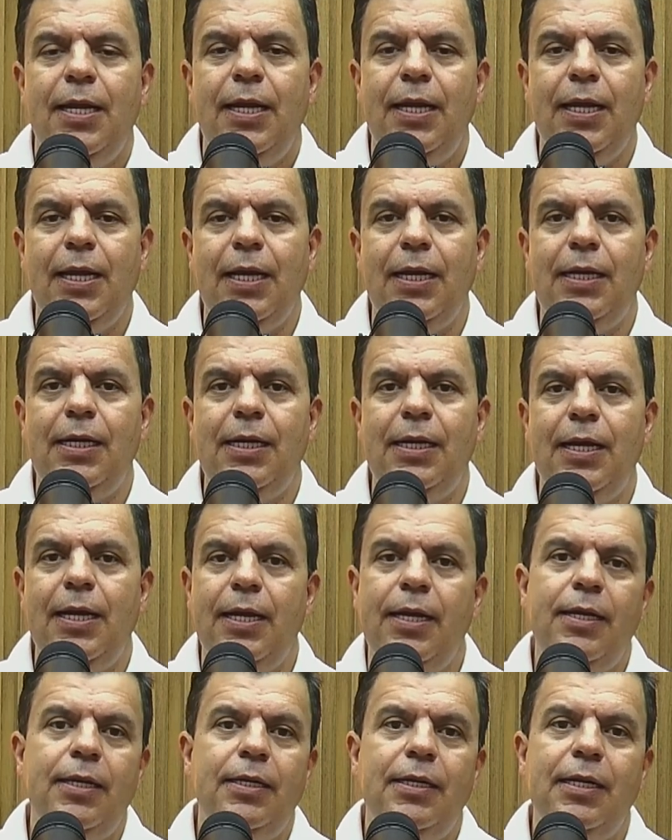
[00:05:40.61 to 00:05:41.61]
ela,
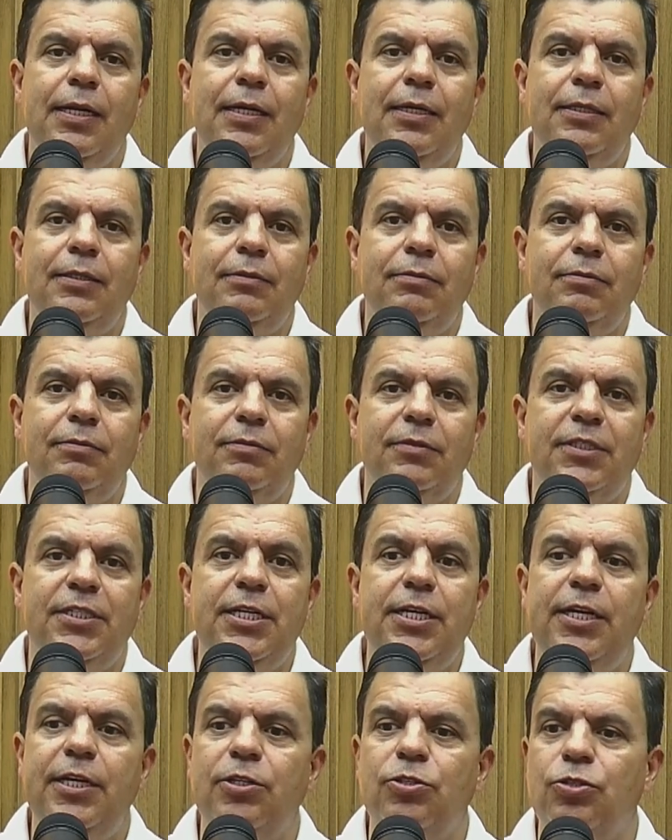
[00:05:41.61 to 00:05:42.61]
é, ela
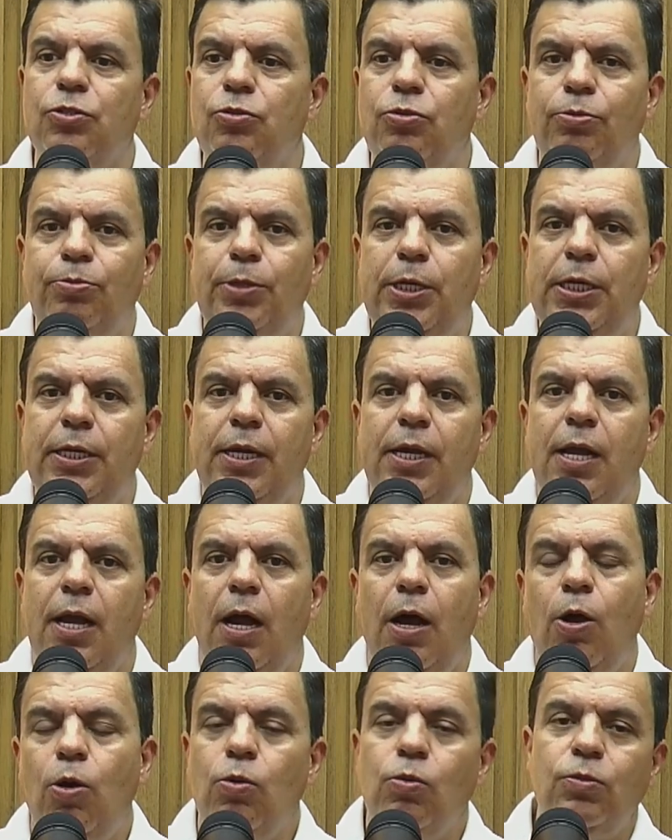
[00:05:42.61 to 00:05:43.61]
se resume
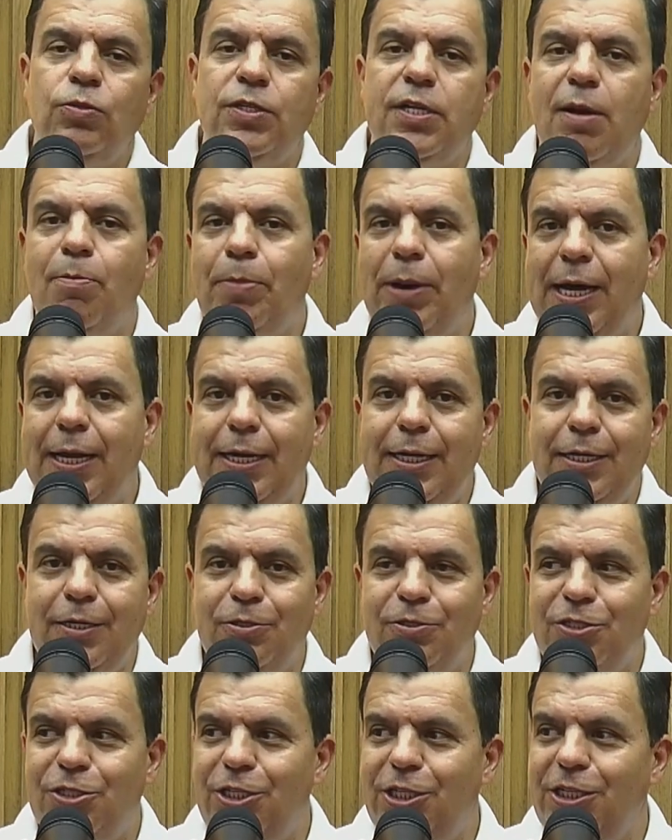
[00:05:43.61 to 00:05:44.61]
a alguns
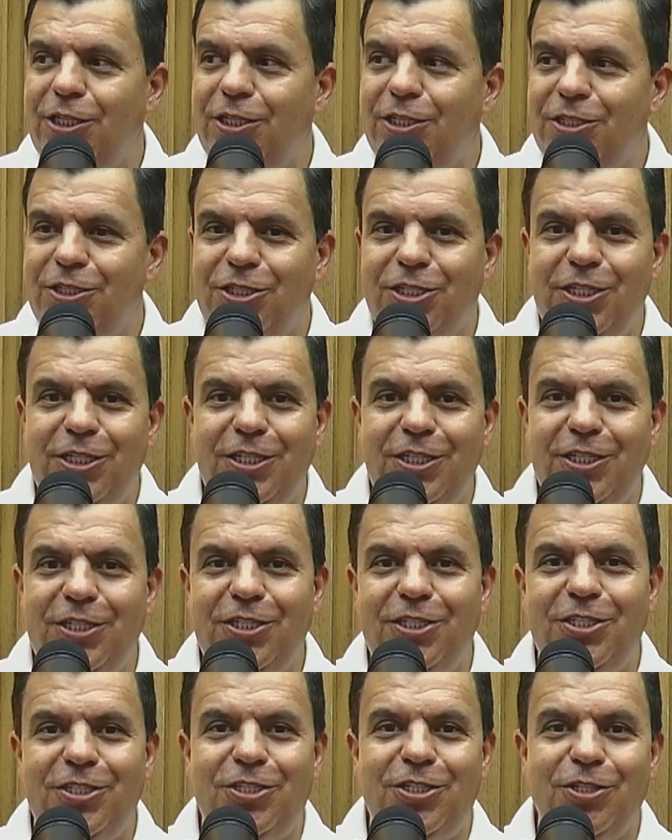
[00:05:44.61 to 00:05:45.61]
aparelhos de,
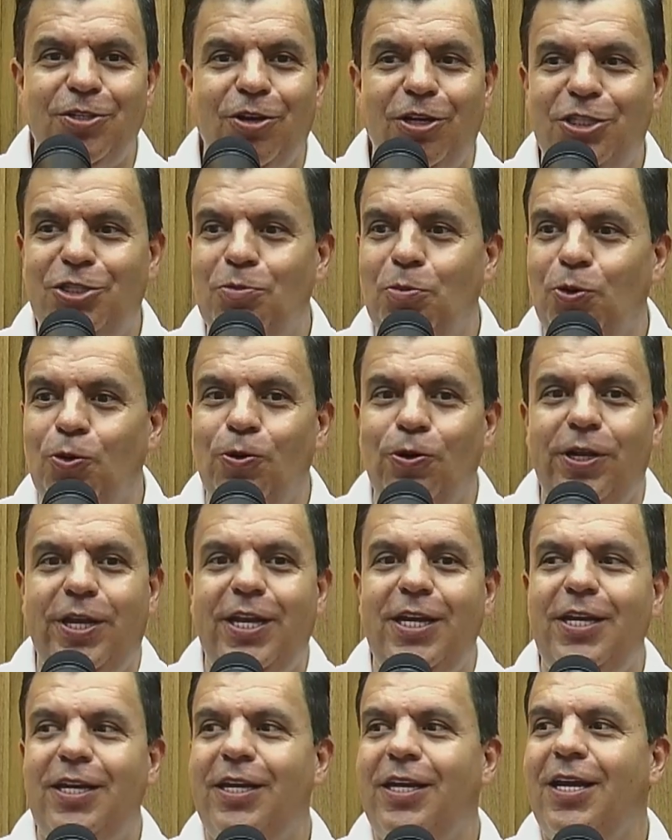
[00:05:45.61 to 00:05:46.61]
de, de
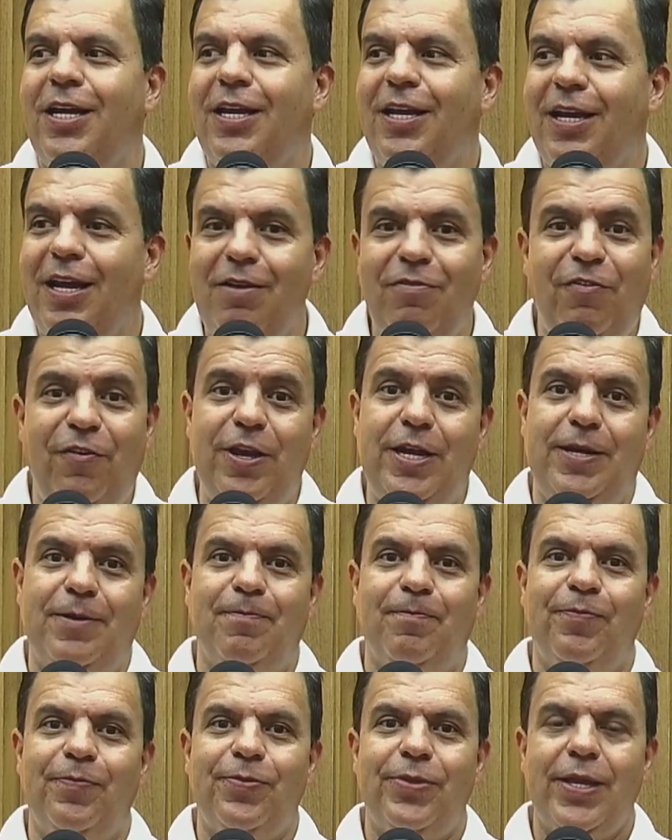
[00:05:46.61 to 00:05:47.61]
notebook, enfim.